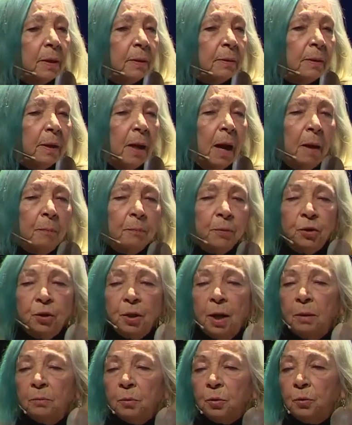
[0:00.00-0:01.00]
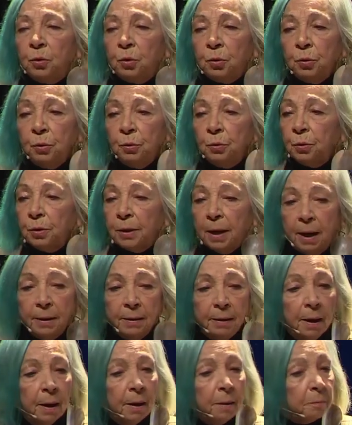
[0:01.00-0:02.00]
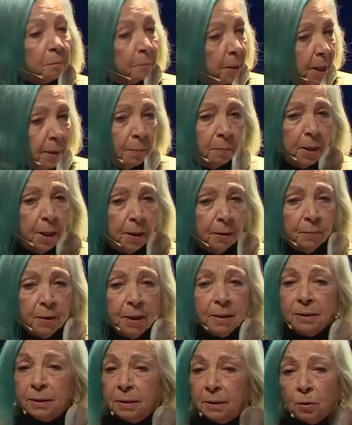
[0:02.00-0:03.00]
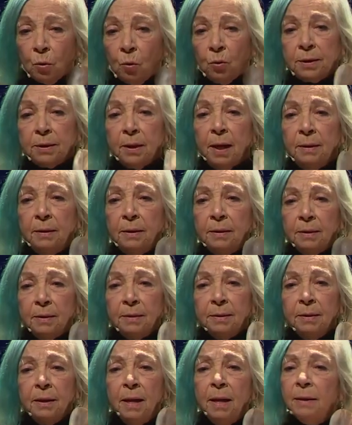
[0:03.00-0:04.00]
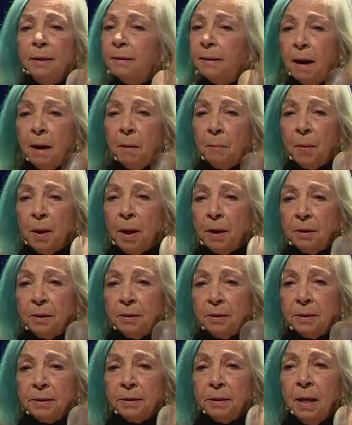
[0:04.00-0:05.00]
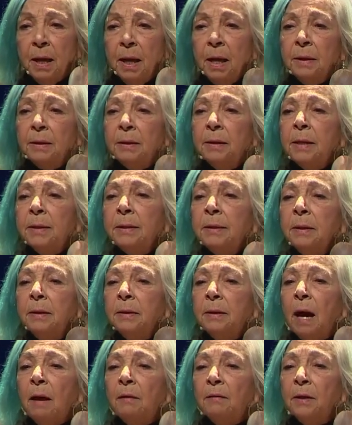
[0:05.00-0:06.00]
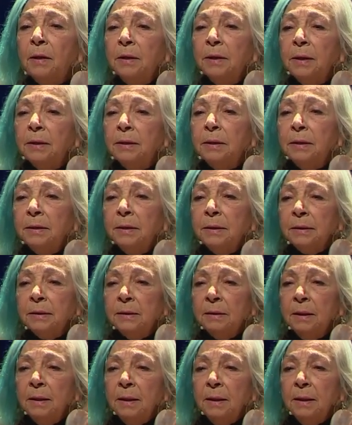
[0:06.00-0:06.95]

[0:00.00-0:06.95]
Ne yapacağımı düşünürken benim yerimde siz olsaydınız ne yapardınız? Nasıl davranırdınız?''